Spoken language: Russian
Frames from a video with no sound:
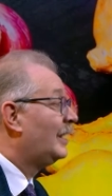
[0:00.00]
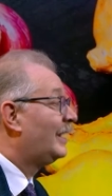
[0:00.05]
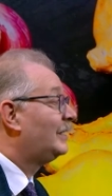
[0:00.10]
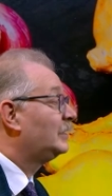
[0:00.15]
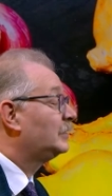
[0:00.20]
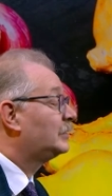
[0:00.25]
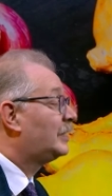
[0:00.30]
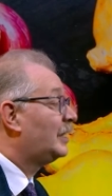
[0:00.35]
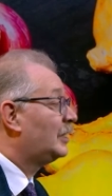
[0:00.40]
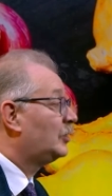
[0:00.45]

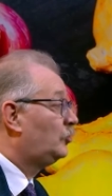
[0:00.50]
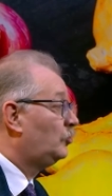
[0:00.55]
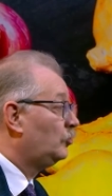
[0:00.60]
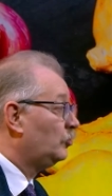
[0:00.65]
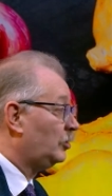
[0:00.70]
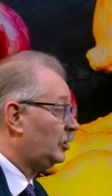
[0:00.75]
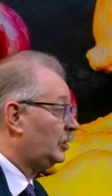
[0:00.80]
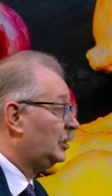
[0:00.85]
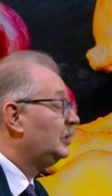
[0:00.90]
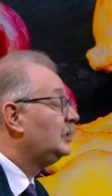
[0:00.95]

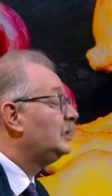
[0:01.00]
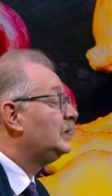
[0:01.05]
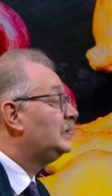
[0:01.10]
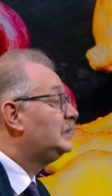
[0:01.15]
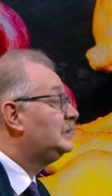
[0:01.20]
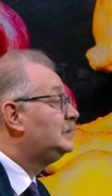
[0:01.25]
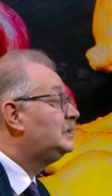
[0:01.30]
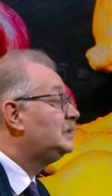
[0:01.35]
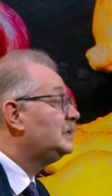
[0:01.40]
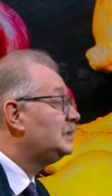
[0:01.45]
алкоголь и
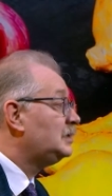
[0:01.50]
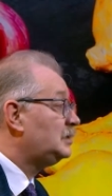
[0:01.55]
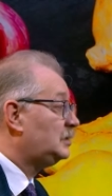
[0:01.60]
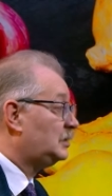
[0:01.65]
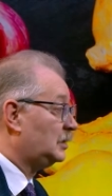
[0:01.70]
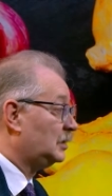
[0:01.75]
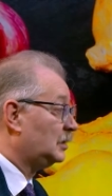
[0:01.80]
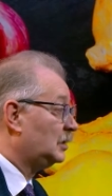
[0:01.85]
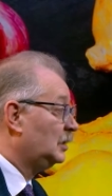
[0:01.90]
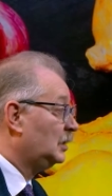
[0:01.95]

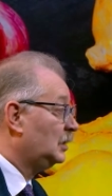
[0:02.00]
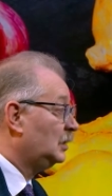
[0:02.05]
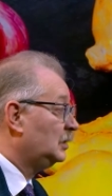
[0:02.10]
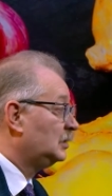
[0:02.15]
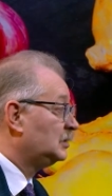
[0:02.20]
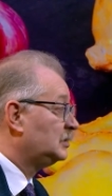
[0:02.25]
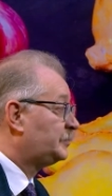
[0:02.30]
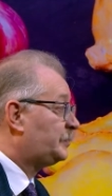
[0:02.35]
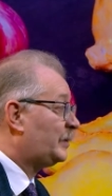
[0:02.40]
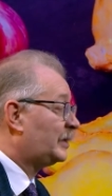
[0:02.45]
дети,
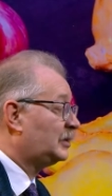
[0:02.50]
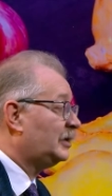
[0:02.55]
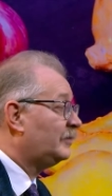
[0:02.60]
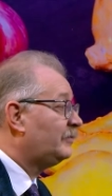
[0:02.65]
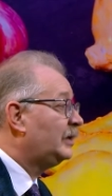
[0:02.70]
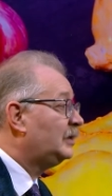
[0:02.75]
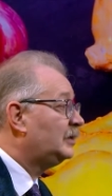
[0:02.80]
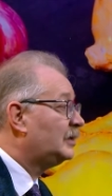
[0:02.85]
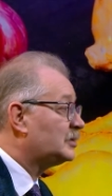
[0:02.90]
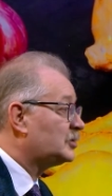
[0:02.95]

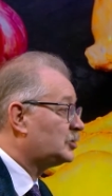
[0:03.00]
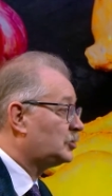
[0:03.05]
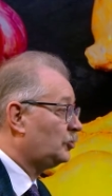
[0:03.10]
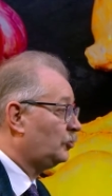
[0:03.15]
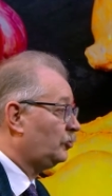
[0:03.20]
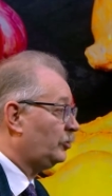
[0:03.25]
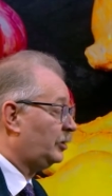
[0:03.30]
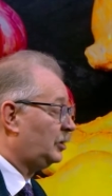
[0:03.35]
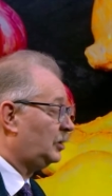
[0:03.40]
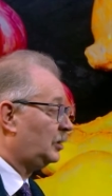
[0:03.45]
спиртовые
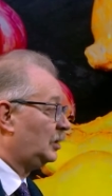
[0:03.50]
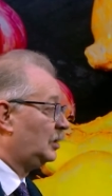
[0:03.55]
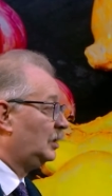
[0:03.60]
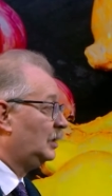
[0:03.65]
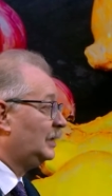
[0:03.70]
настойки,